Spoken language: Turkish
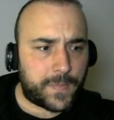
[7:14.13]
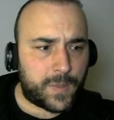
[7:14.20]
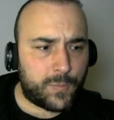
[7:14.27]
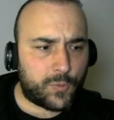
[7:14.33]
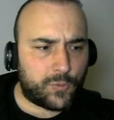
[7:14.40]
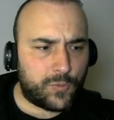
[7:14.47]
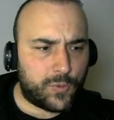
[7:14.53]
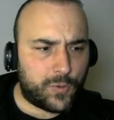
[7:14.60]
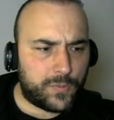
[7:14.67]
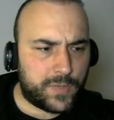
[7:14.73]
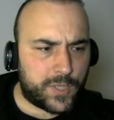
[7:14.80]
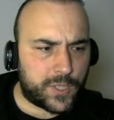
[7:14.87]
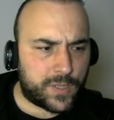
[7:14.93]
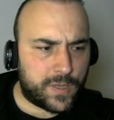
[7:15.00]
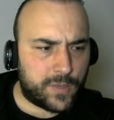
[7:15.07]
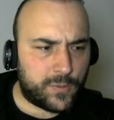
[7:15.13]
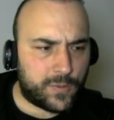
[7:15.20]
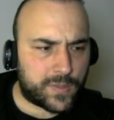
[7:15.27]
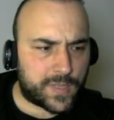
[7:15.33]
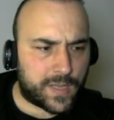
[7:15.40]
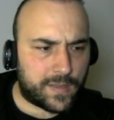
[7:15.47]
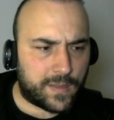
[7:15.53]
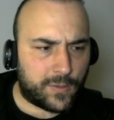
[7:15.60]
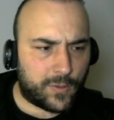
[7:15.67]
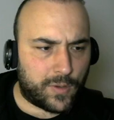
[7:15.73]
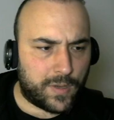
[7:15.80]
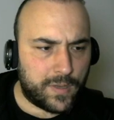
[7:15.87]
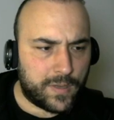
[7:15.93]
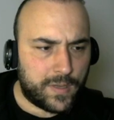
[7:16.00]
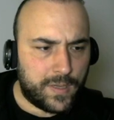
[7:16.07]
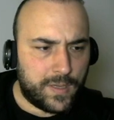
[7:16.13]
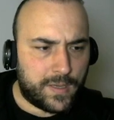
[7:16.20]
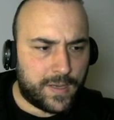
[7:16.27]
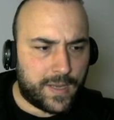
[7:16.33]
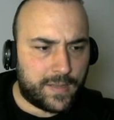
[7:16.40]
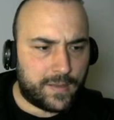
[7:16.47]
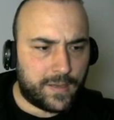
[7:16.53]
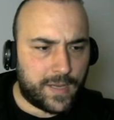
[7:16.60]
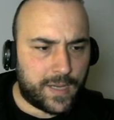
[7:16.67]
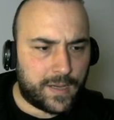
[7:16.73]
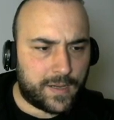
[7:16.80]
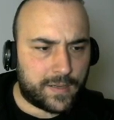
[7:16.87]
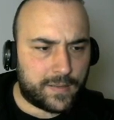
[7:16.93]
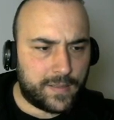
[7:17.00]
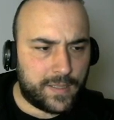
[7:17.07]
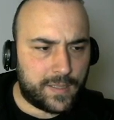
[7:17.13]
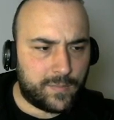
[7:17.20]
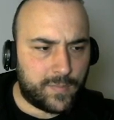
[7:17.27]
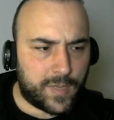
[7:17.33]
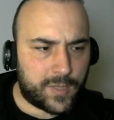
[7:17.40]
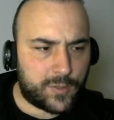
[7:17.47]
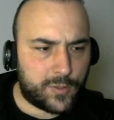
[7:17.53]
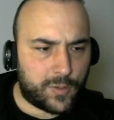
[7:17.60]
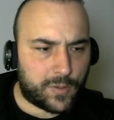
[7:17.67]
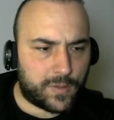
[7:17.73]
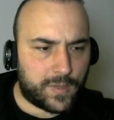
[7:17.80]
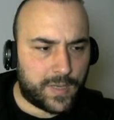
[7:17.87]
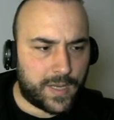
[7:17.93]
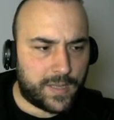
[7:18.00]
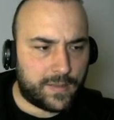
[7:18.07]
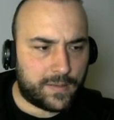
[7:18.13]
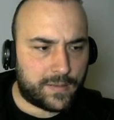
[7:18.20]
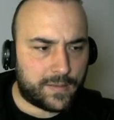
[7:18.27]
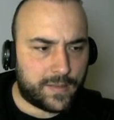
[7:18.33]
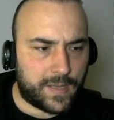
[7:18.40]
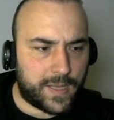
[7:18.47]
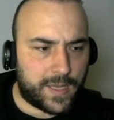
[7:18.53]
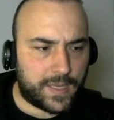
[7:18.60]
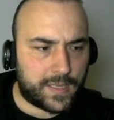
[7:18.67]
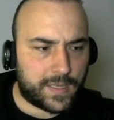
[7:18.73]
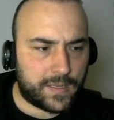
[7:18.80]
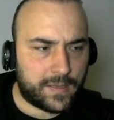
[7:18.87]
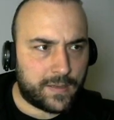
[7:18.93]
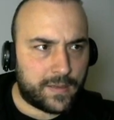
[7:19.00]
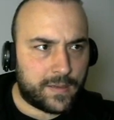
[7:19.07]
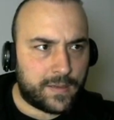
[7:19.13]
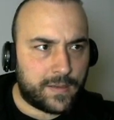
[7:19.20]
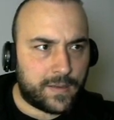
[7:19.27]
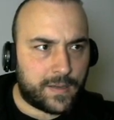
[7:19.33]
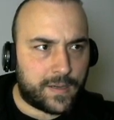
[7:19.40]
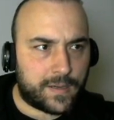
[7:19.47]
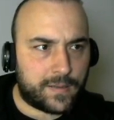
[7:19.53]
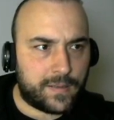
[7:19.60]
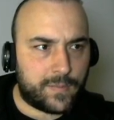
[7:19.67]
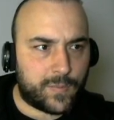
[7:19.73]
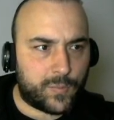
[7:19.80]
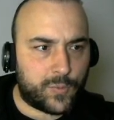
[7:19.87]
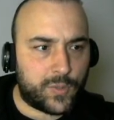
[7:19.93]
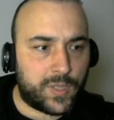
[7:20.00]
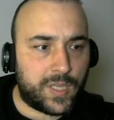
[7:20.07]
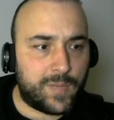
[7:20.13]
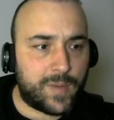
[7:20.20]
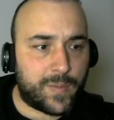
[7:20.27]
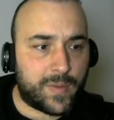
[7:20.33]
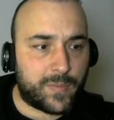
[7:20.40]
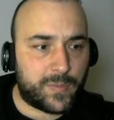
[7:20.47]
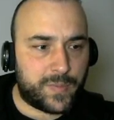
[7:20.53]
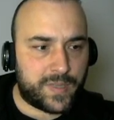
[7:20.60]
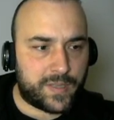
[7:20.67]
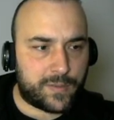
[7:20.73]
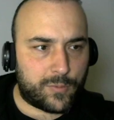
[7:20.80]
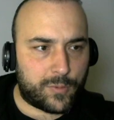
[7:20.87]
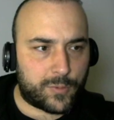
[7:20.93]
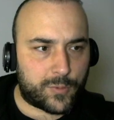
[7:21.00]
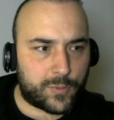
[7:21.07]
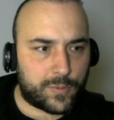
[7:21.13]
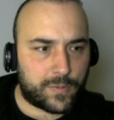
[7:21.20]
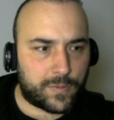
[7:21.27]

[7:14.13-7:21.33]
bütün condition'lar yok sende diyor. Leather leg artı 25 yok. Leather leg Artayım mı? Bunu giymememi mi istiyorsun?